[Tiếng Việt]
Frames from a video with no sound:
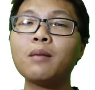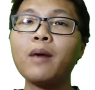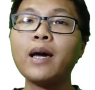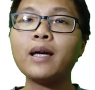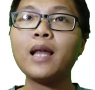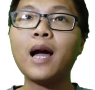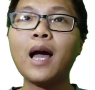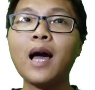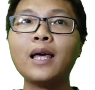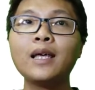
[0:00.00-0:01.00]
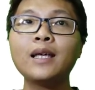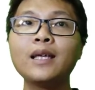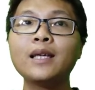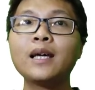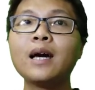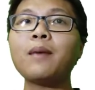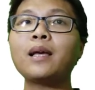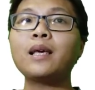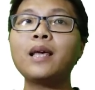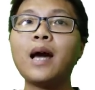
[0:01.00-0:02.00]
máy bay ở tầng 2 các
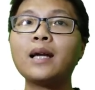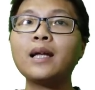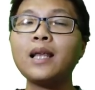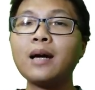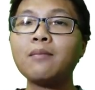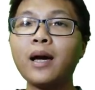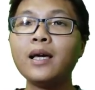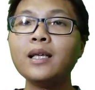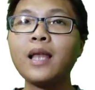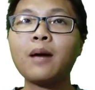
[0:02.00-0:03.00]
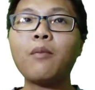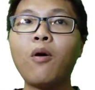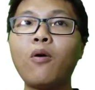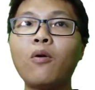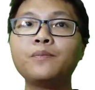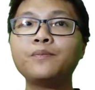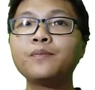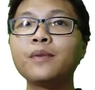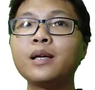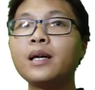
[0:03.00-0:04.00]
bạn chỉ dẫn đến thang máy thang bộ
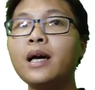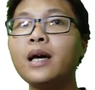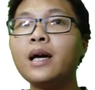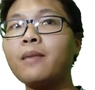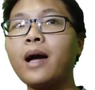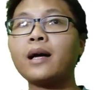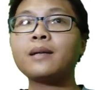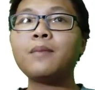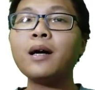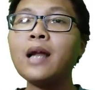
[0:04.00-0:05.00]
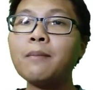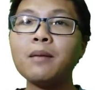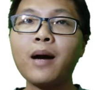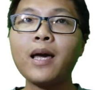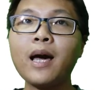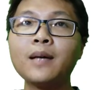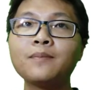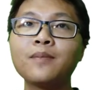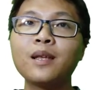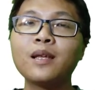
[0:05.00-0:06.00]
khi các bạn mới đáp máy bay á,
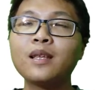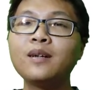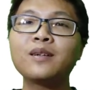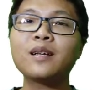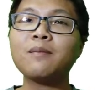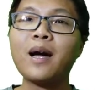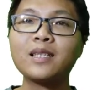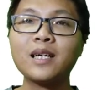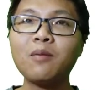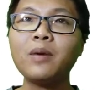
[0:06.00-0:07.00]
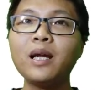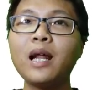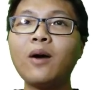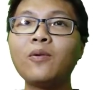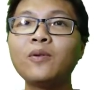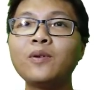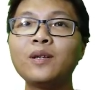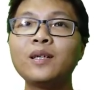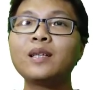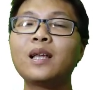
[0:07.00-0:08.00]
thường các bạn sẽ không biết đi đâu
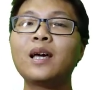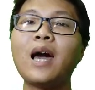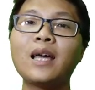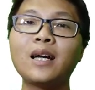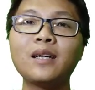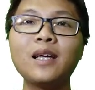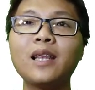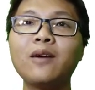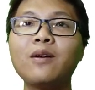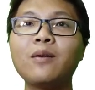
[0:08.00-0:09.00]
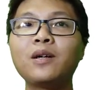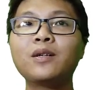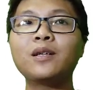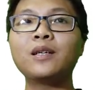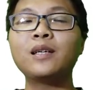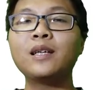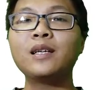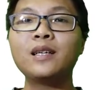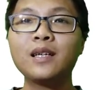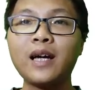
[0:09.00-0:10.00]
thì hãy thử đi theo dòng người
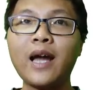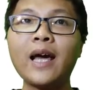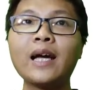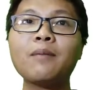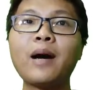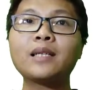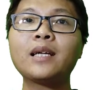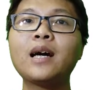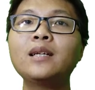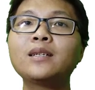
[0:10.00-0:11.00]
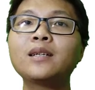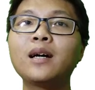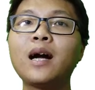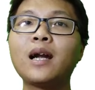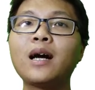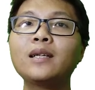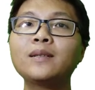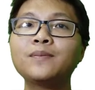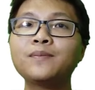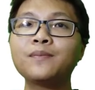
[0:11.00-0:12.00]
khả năng các bạn sẽ đến được nơi cần đến
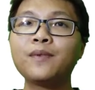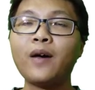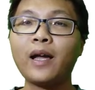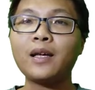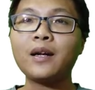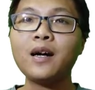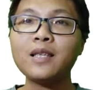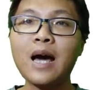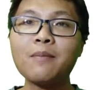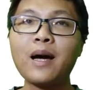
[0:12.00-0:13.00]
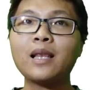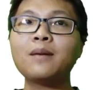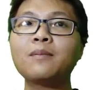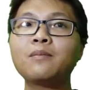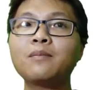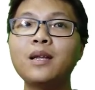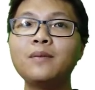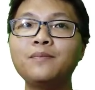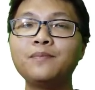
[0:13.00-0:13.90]
hoặc những nơi cho bạn thêm thông tin